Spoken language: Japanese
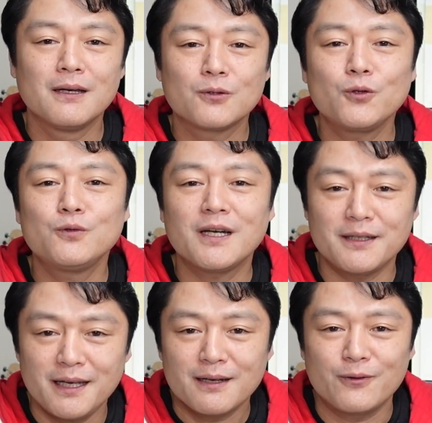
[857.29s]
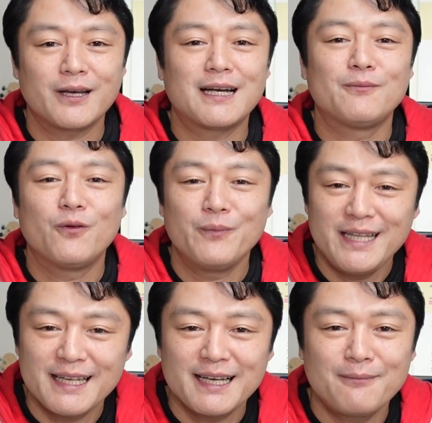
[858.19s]
というわけでこれからもみ
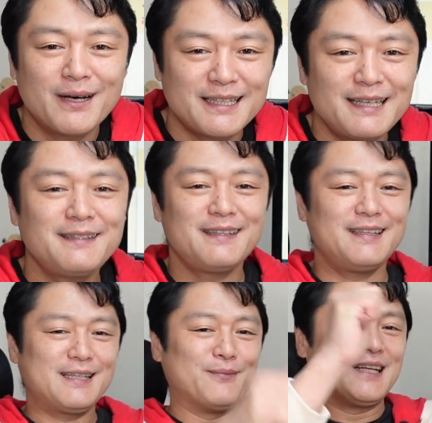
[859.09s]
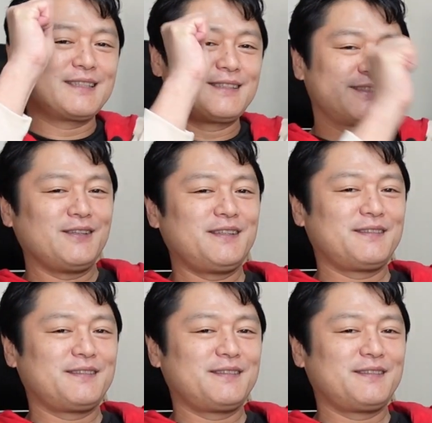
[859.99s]
んなで頑張っていきましょ